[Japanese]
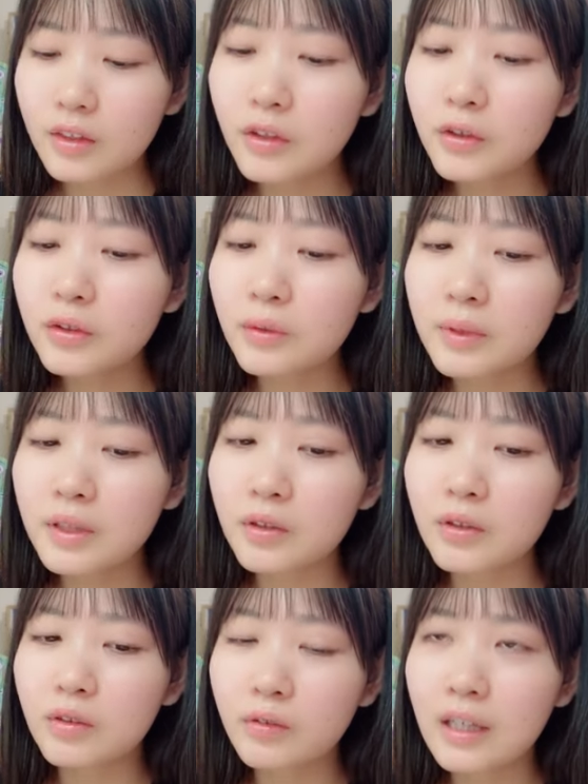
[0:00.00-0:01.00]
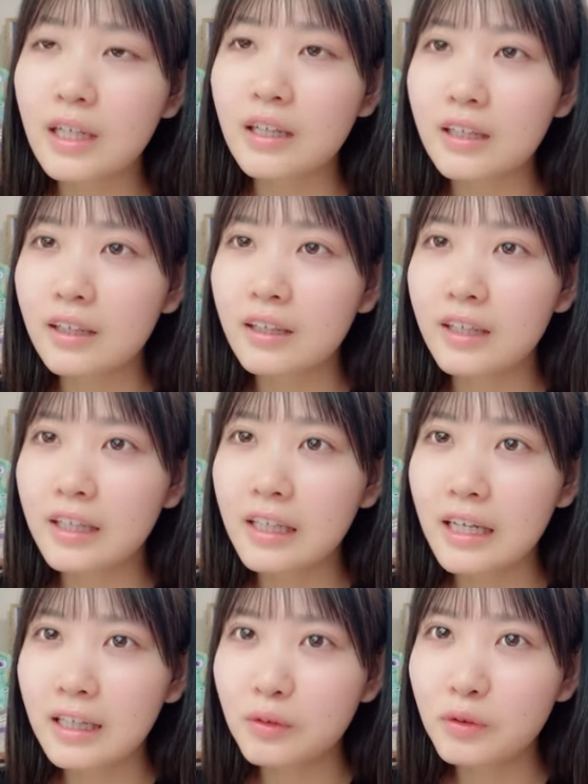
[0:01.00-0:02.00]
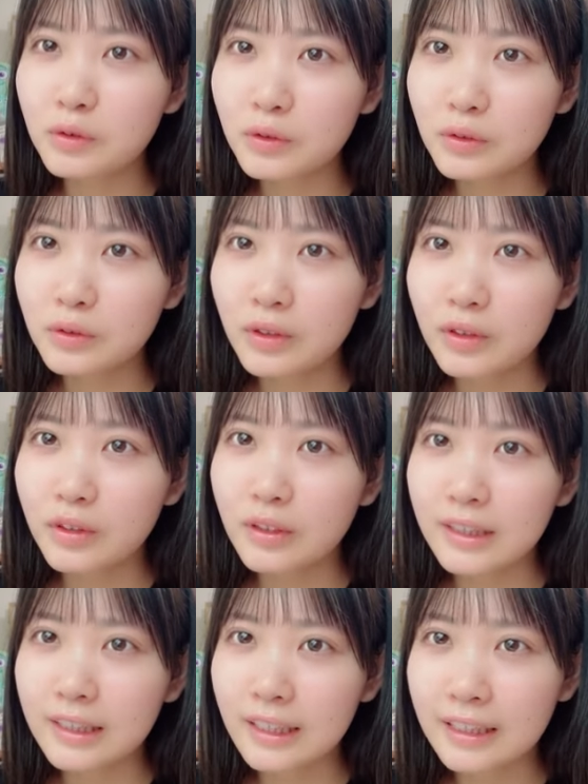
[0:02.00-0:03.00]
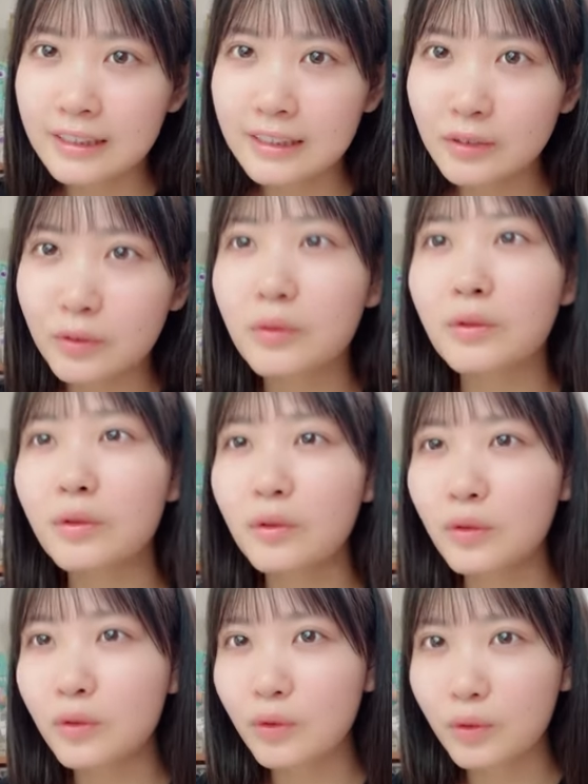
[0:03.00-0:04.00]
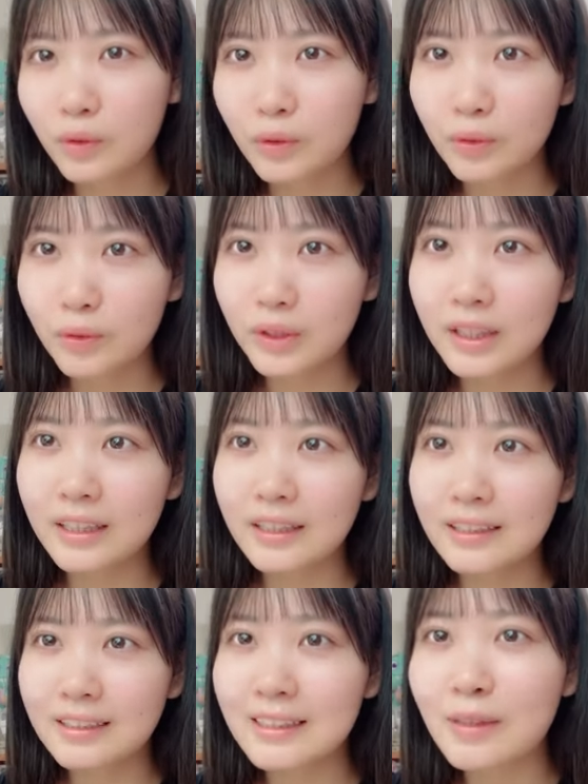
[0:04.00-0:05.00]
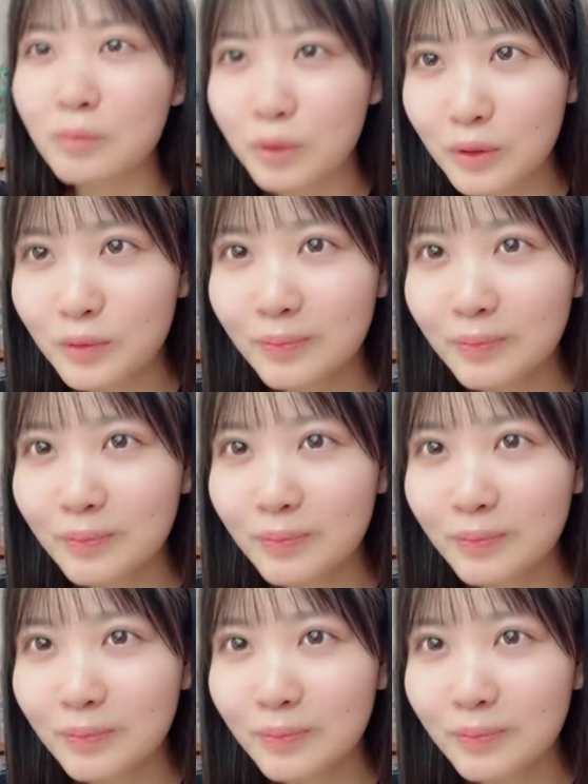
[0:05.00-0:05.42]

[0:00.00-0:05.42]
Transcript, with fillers: 今日の見どころはリアルガチの本当の本当に全部